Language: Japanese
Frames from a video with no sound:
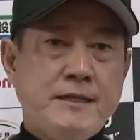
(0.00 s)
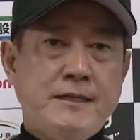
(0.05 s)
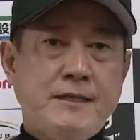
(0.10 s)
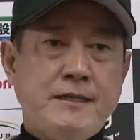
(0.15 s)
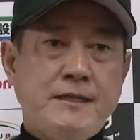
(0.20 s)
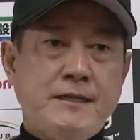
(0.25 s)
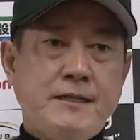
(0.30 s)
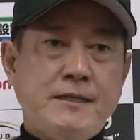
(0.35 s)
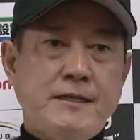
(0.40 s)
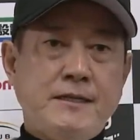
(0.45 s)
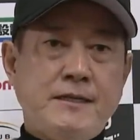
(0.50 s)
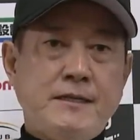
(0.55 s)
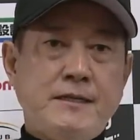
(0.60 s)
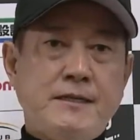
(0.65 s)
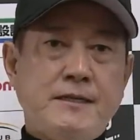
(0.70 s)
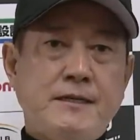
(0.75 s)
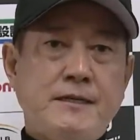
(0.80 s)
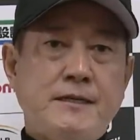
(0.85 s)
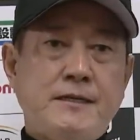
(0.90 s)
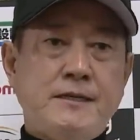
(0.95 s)

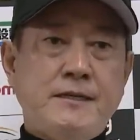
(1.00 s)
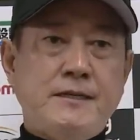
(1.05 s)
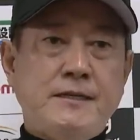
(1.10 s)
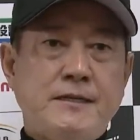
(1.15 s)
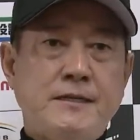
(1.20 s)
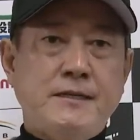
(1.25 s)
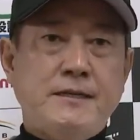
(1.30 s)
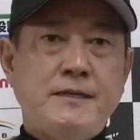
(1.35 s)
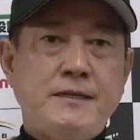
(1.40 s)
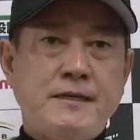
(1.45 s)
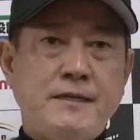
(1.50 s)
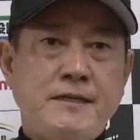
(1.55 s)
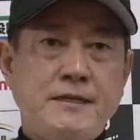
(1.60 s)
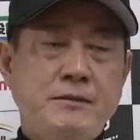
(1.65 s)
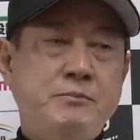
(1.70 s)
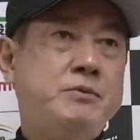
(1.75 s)
えー、